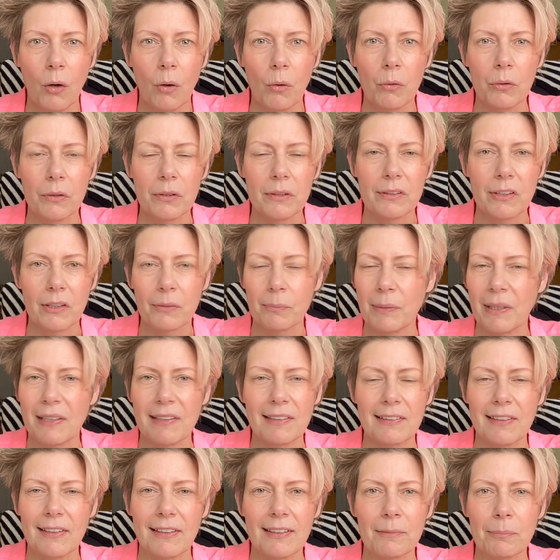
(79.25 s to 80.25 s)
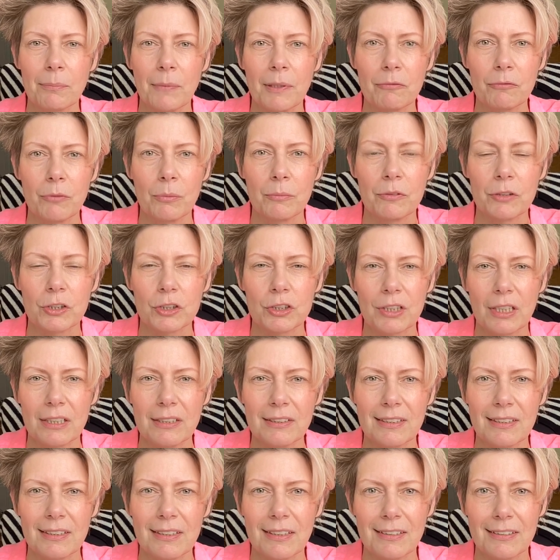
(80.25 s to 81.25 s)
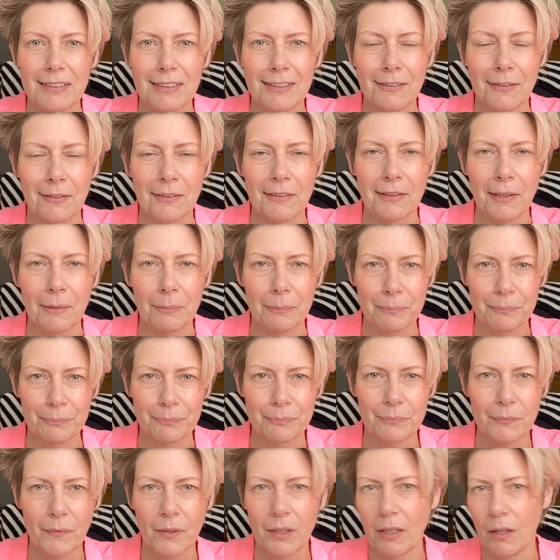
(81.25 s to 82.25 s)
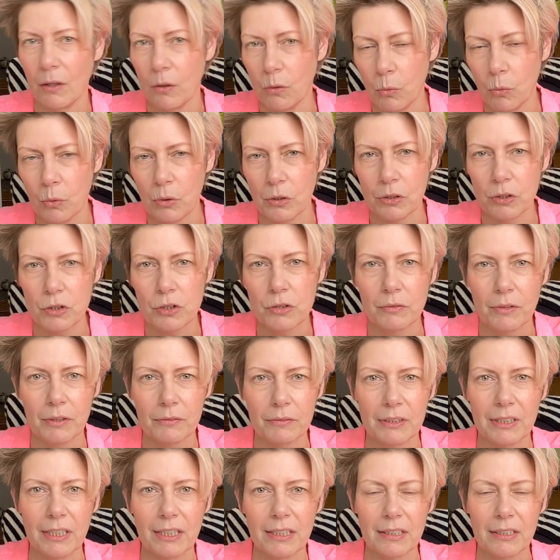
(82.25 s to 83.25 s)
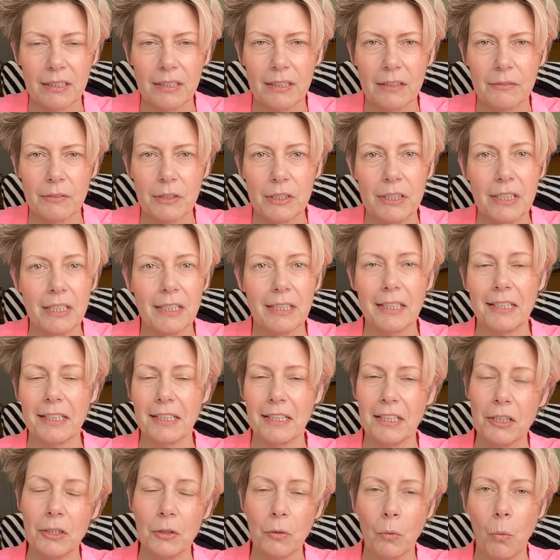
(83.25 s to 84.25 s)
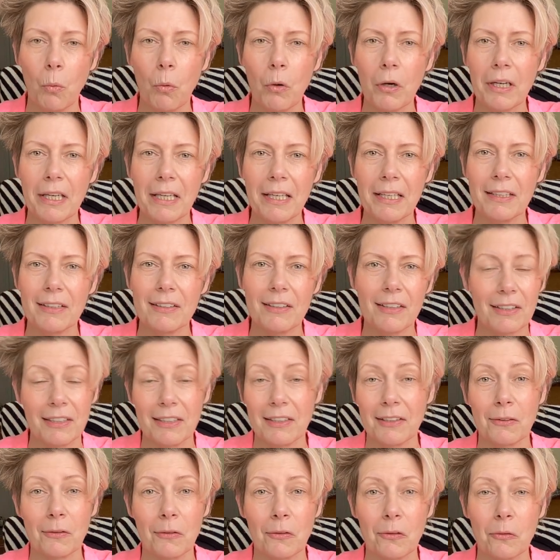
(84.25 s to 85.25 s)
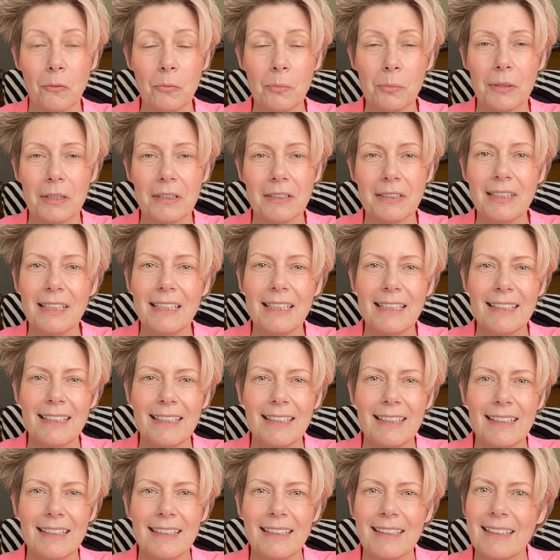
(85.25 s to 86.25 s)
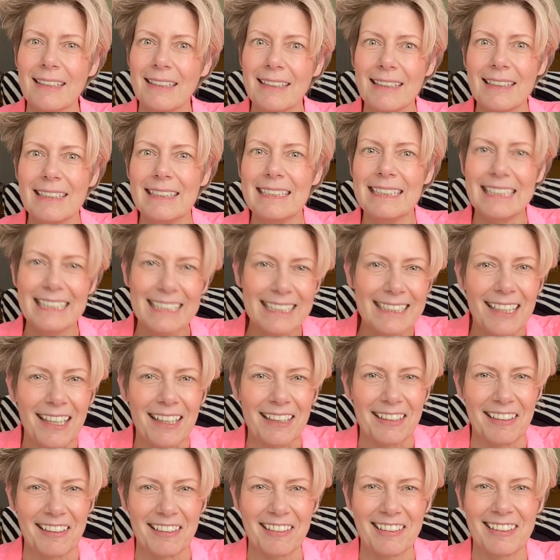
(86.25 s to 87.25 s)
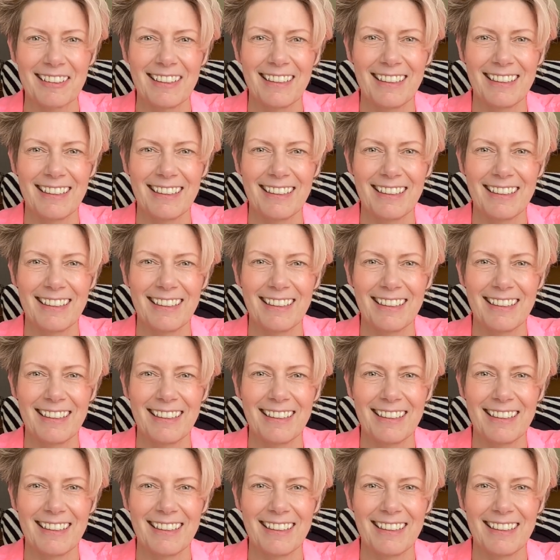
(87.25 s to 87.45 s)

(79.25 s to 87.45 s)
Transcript: Und das passt erstmal vom Verstand her gar nicht zusammen. Logisch, weil wir denken, ja, wenn die Energien hochgehen, dann geht es uns super. Nicht ganz.